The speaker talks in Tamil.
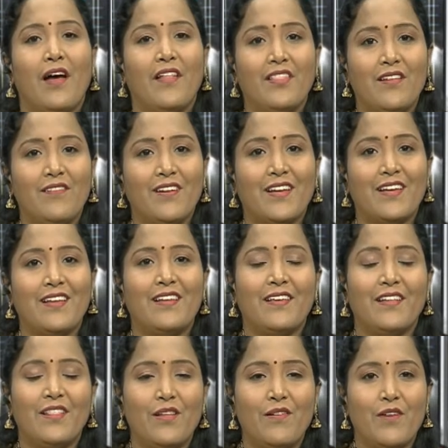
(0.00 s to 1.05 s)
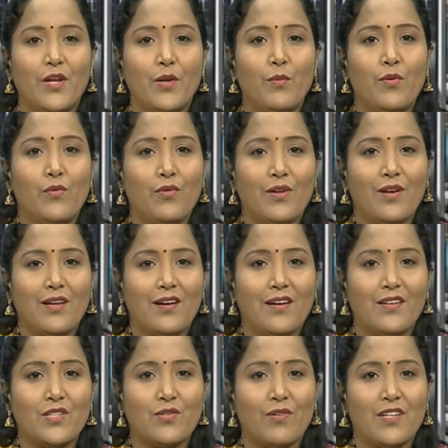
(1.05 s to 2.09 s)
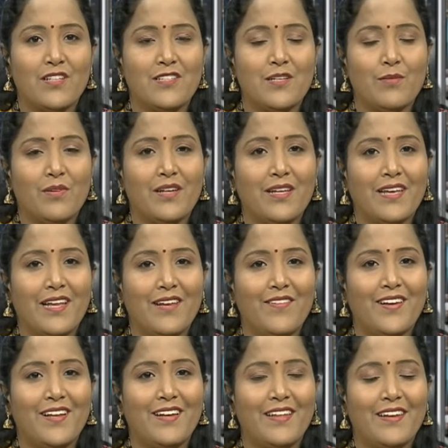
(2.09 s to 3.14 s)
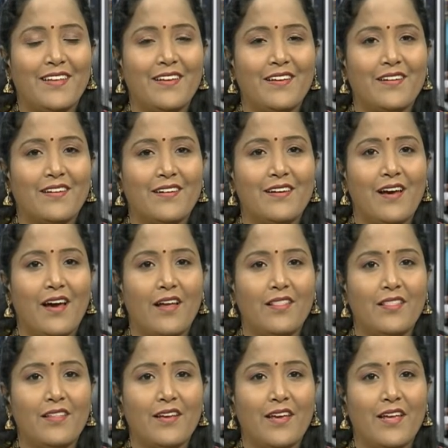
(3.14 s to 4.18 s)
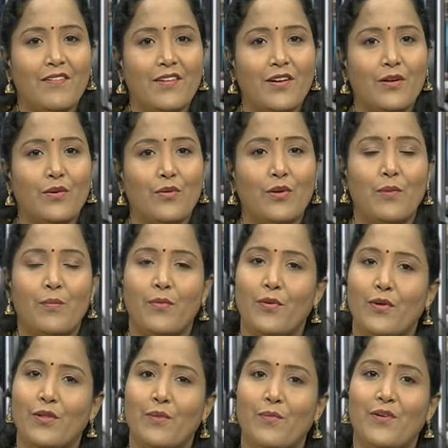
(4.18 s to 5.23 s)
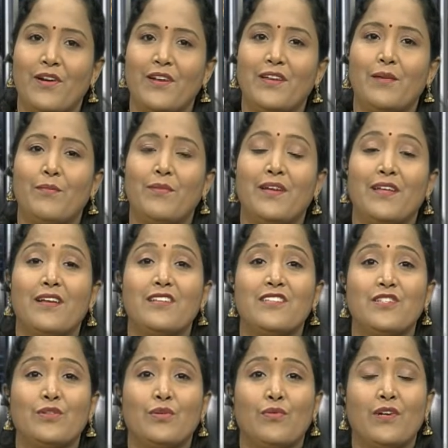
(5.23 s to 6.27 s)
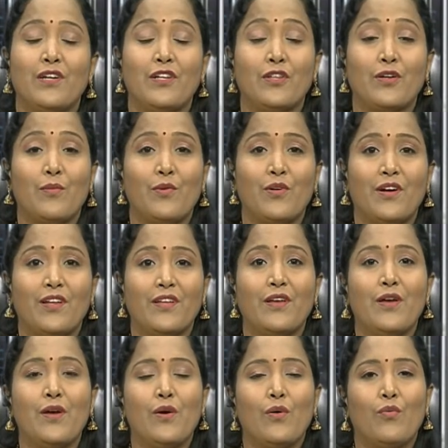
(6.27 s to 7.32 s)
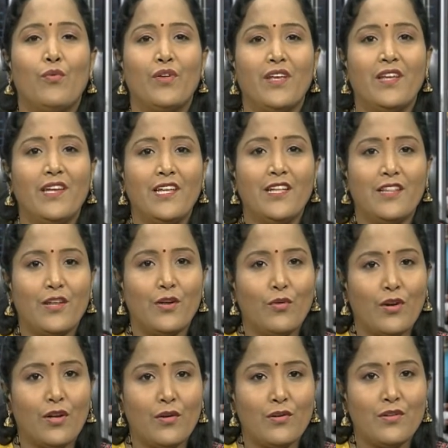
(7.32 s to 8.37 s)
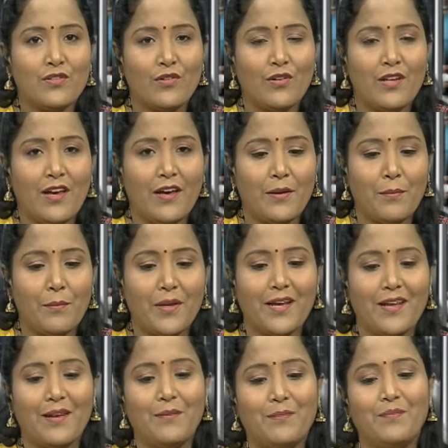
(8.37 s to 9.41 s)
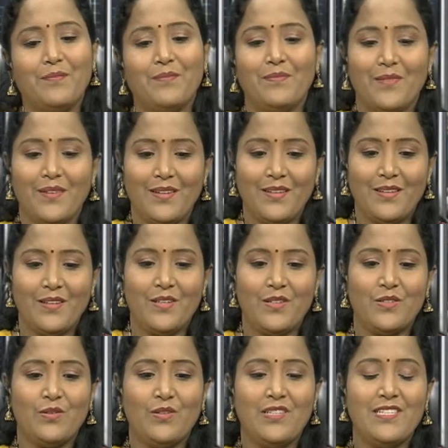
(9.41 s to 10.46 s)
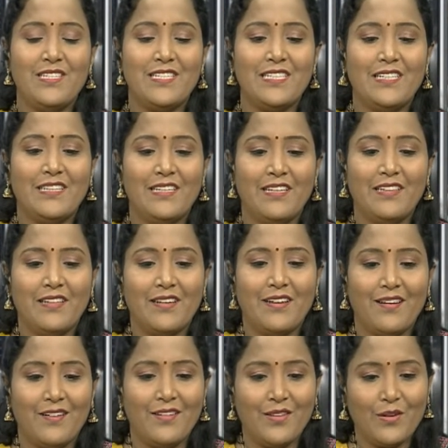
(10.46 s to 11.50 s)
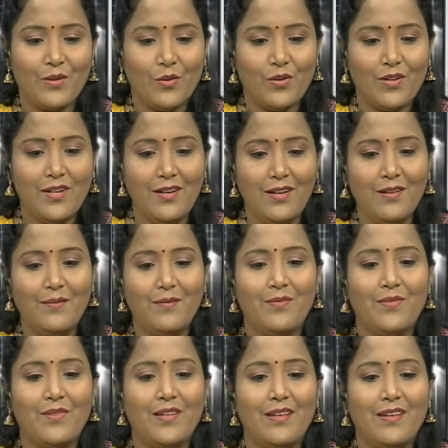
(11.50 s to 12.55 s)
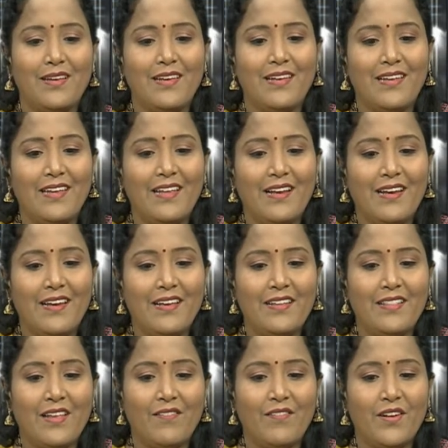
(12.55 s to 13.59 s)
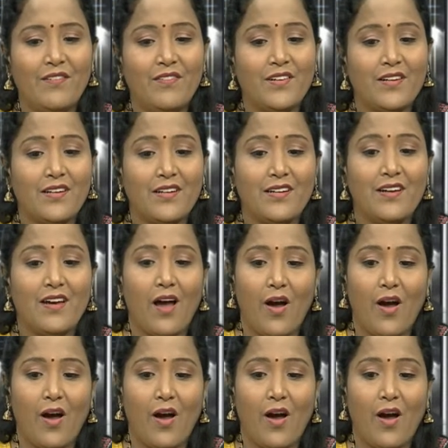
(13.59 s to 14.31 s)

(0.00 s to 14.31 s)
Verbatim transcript: அந்த வகையில் இந்த வாரமும் உங்களுக்கான சுவாரஸ்யமான கேள்விகள் நிறைய இருக்குது அந்த கேள்விகளுக்குள்ளே போகிறதுக்கு முன்னாடி நம்ம நிகழ்ச்சி துவங்கிறதுக்கு முன்னாடி ஒரு இனிய திருக்குறள் ஒன்று சொல்லி ஆரம்பிக்கலாம் ஸோ இன்றைய தினத்திற்கான திருக்குறள் இல்லை தவறவருக்கு